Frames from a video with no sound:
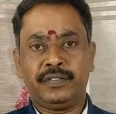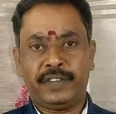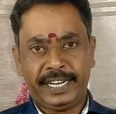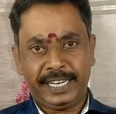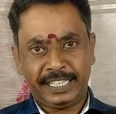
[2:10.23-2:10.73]

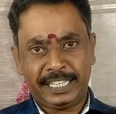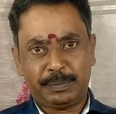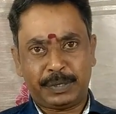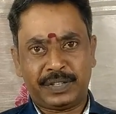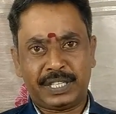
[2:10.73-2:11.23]
விரயங்கள்
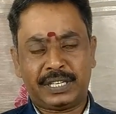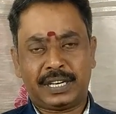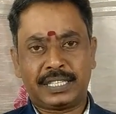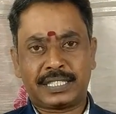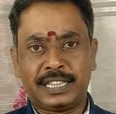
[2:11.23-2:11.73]

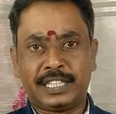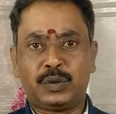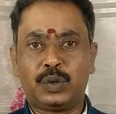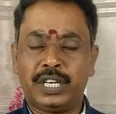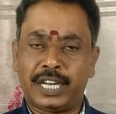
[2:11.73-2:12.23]
ஏற்படுவதற்கான
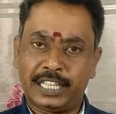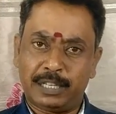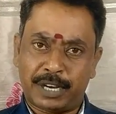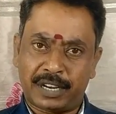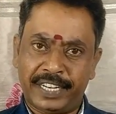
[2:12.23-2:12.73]
சாத்தியக்கூறுகள்
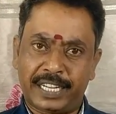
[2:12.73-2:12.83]
அதிகமாகவே